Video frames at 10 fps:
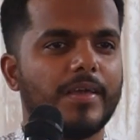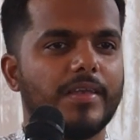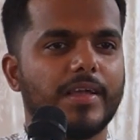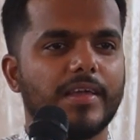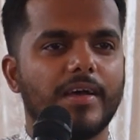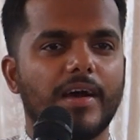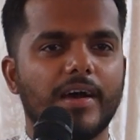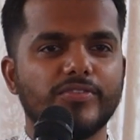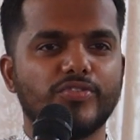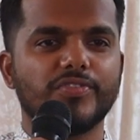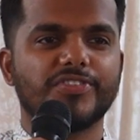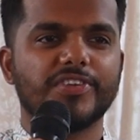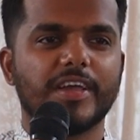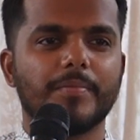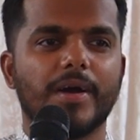लेकिन आज जो
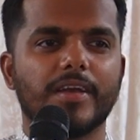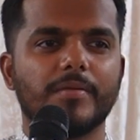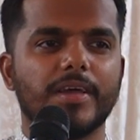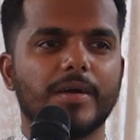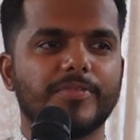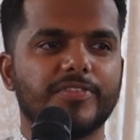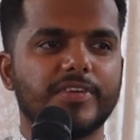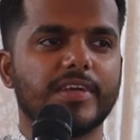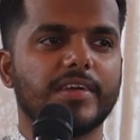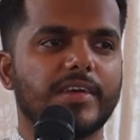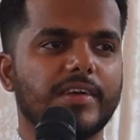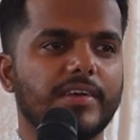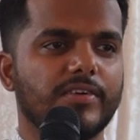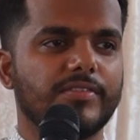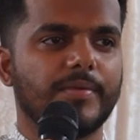विषय के बारे में हम सीखेंगे
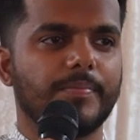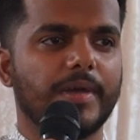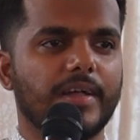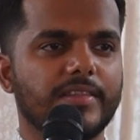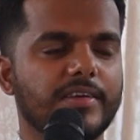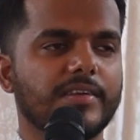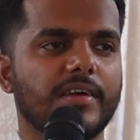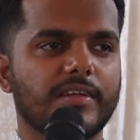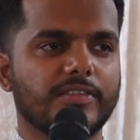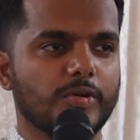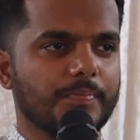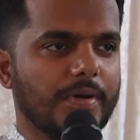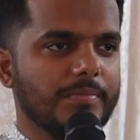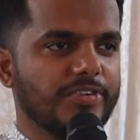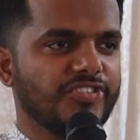जब मैं अध्ययन कर रहा था तो
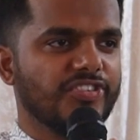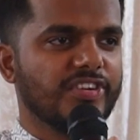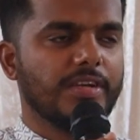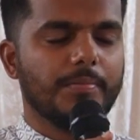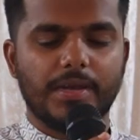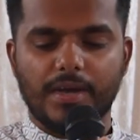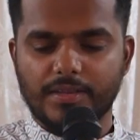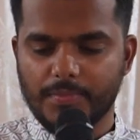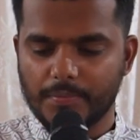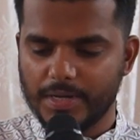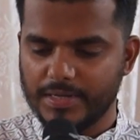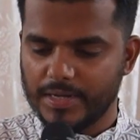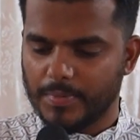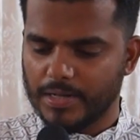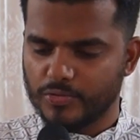परमेश्वर ने मेरे आत्मा में ये
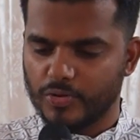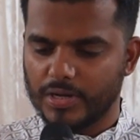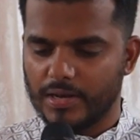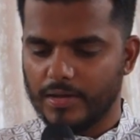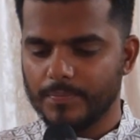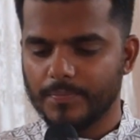बात को डाला